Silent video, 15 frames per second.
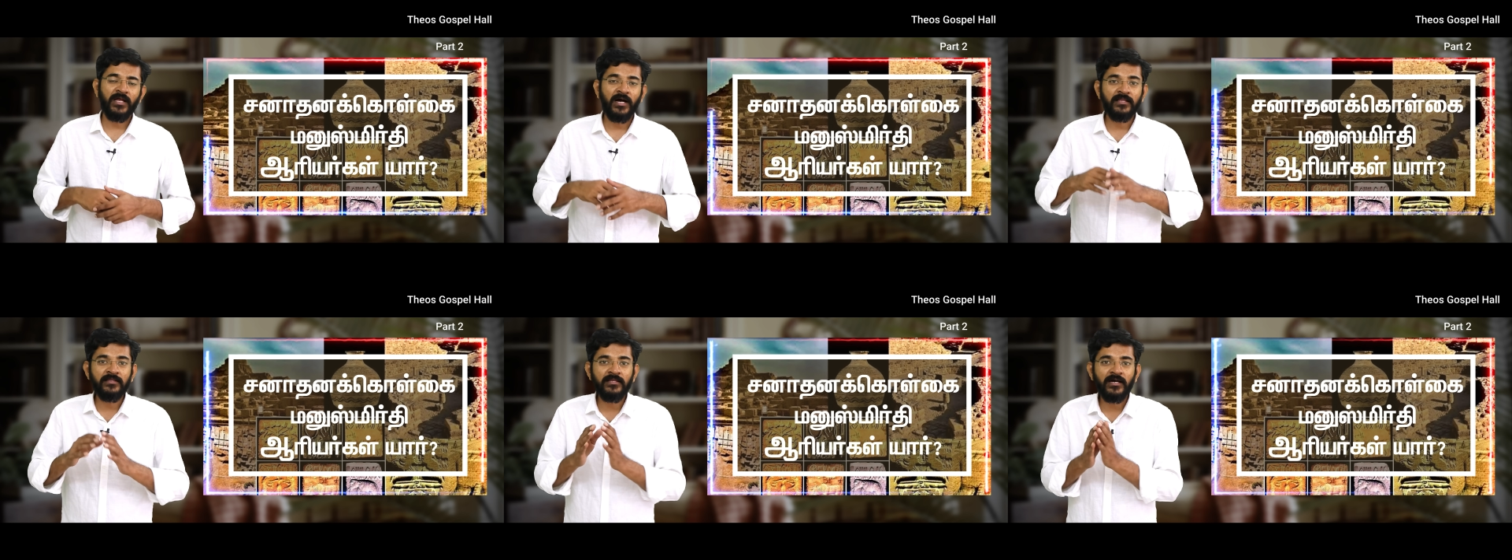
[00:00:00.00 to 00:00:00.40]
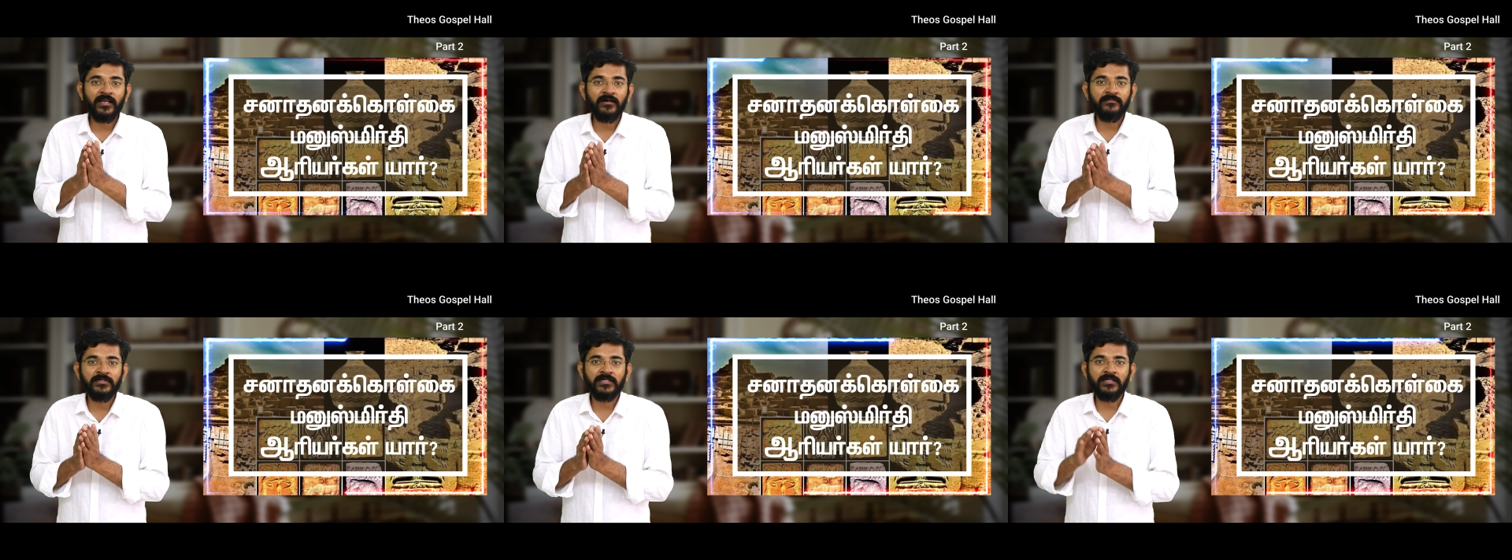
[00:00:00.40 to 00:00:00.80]
ஏன்னா அந்த
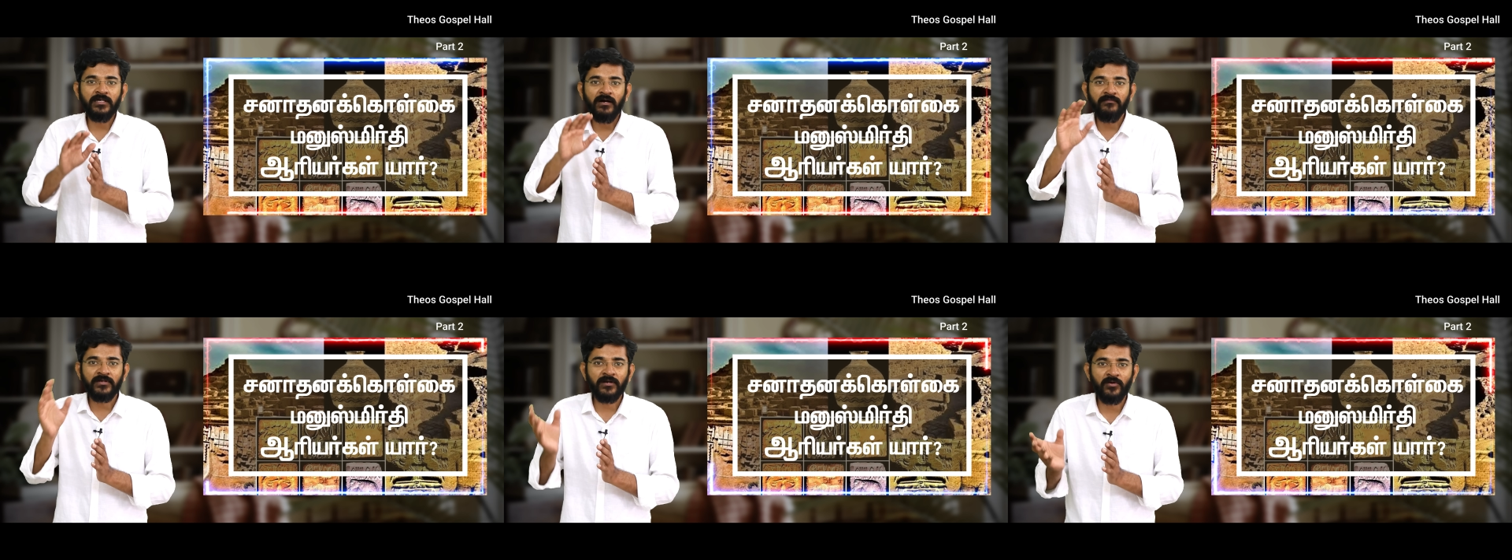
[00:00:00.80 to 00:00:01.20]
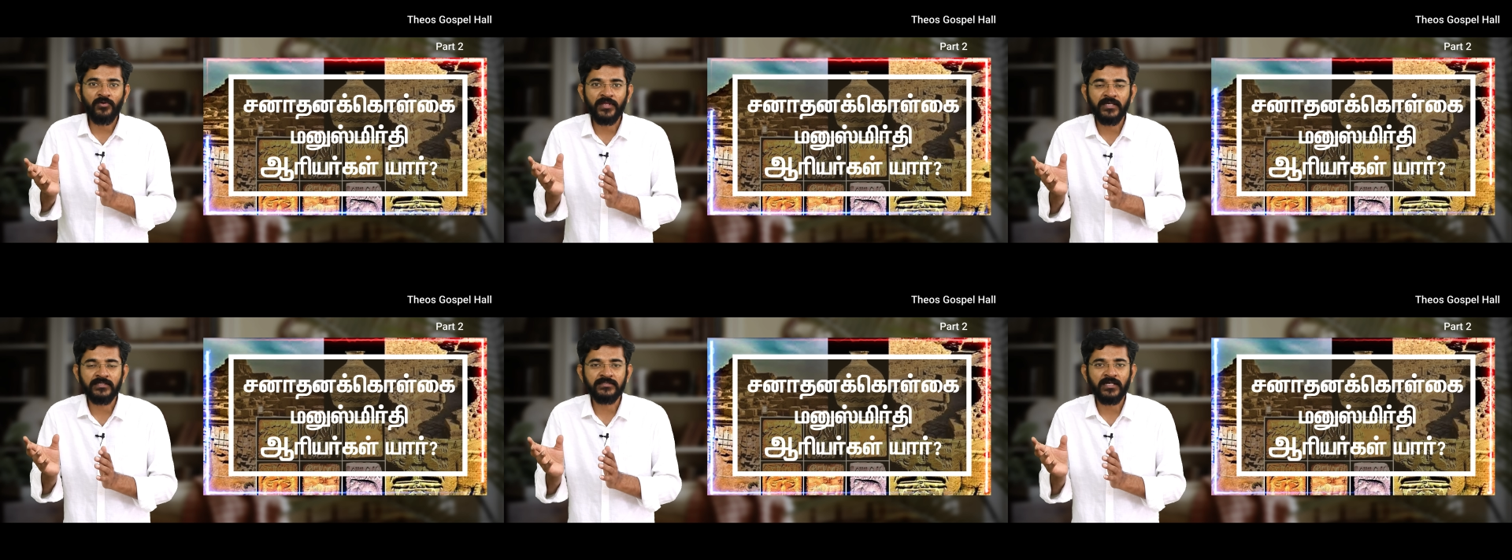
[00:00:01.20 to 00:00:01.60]
அளவுக்கு
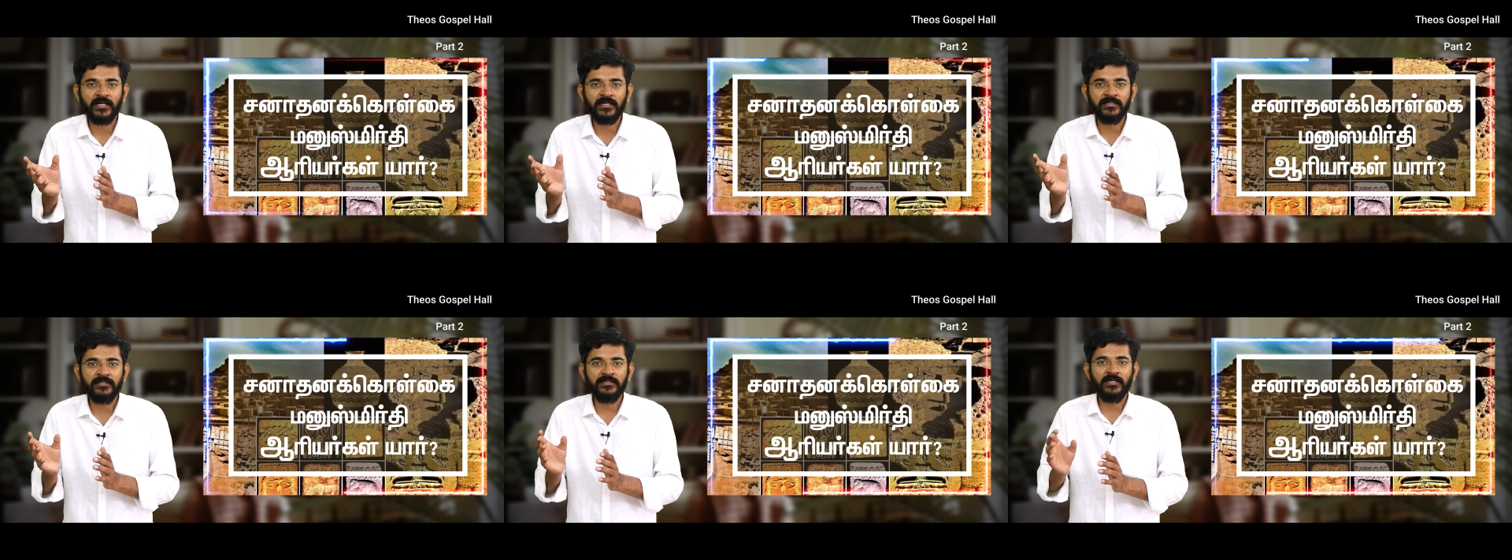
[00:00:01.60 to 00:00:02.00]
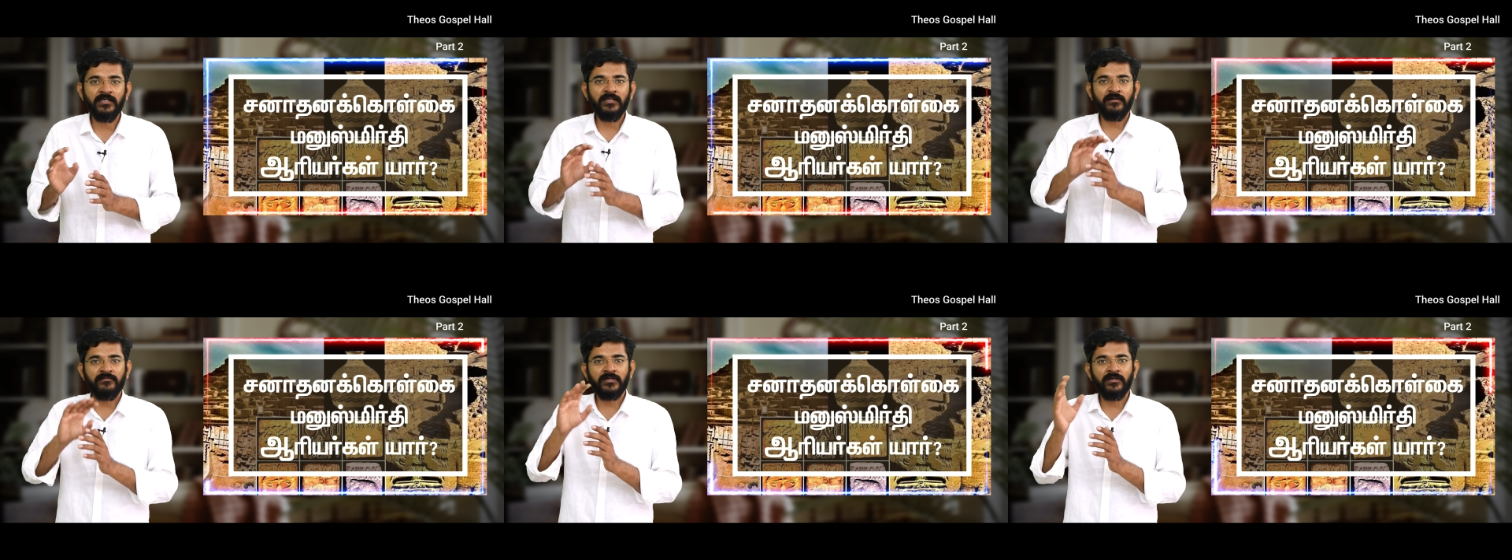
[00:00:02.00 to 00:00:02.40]
அவர்களுடைய
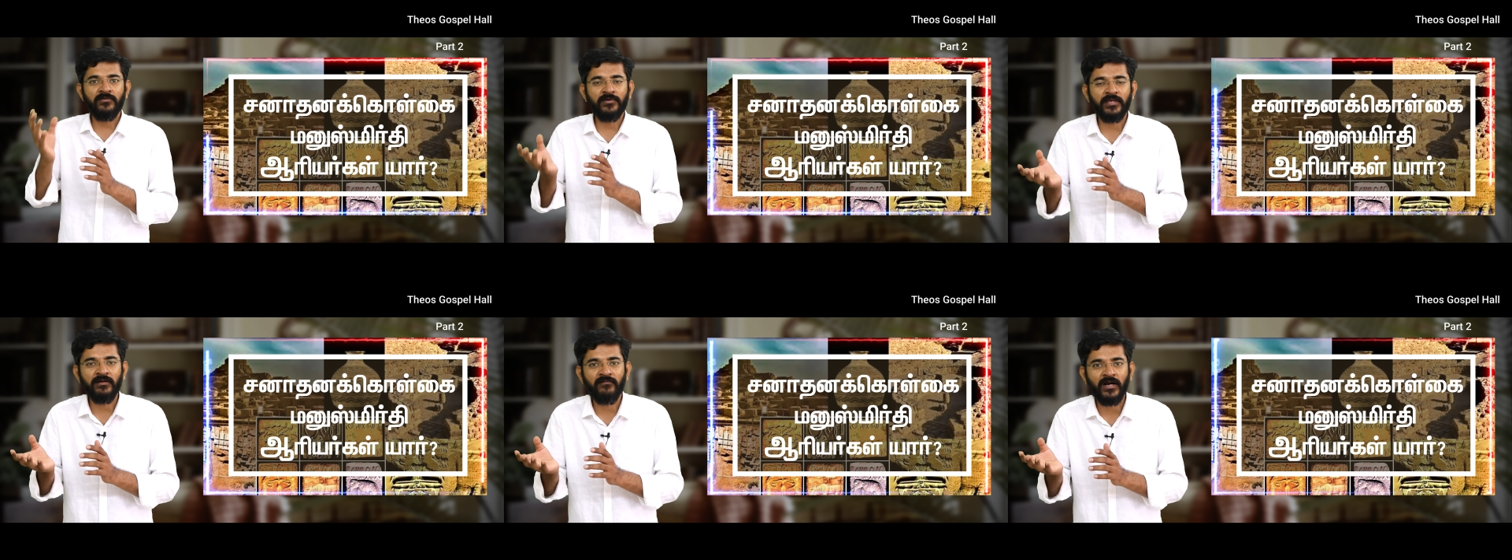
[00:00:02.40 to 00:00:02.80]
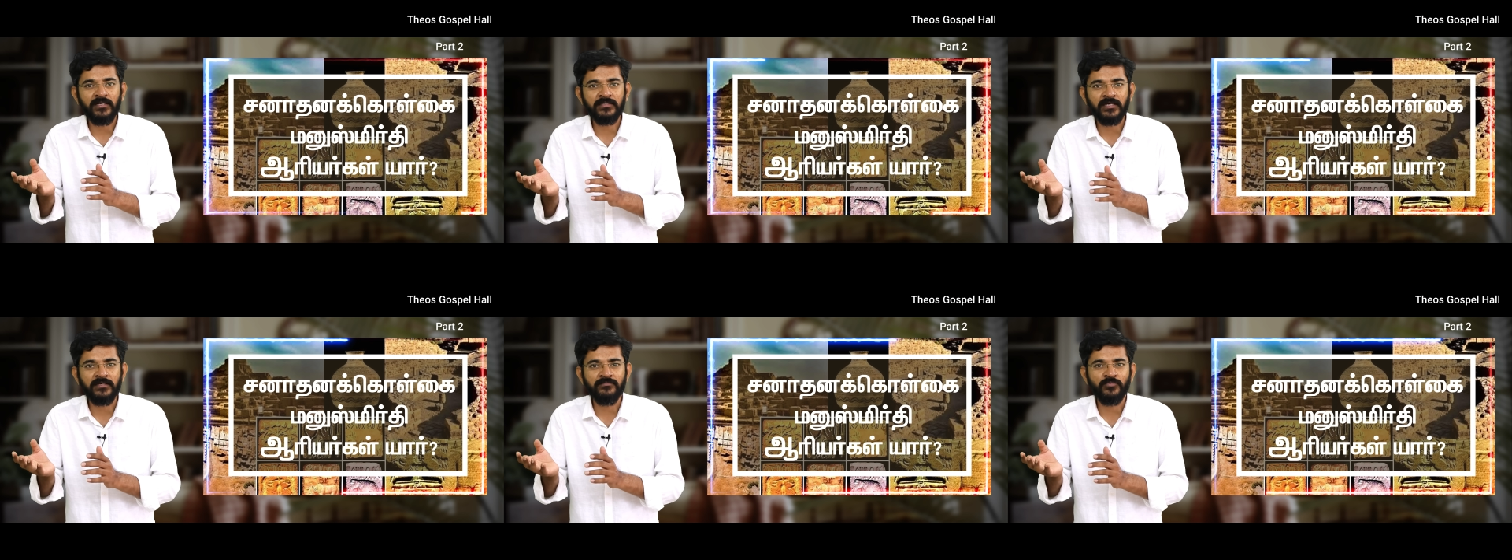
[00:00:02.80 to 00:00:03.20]
சடங்குகள் அவங்களுடைய
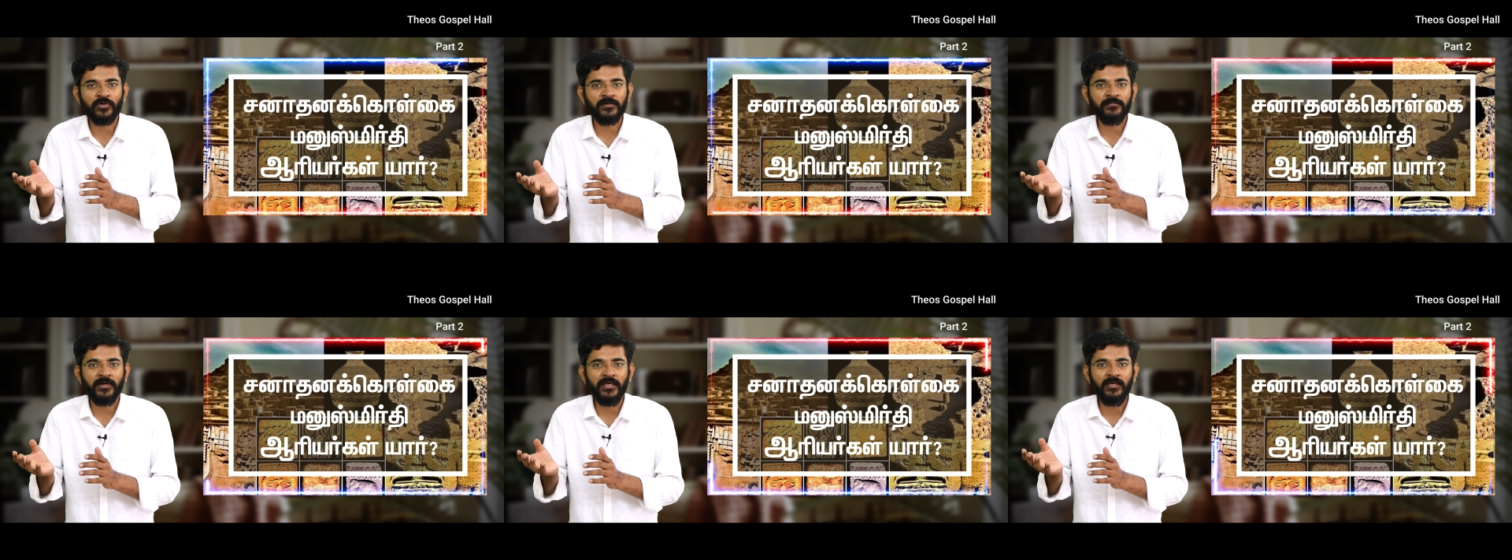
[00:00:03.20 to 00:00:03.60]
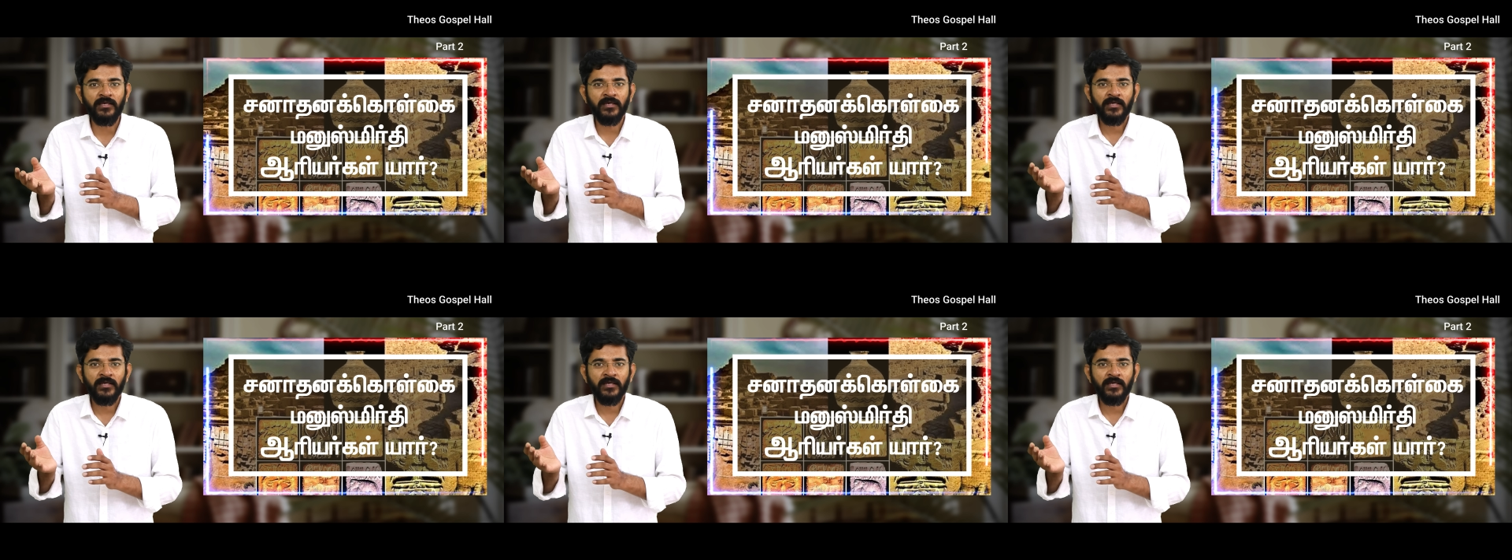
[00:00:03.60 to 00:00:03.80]
வாழ்க்கை முறைமை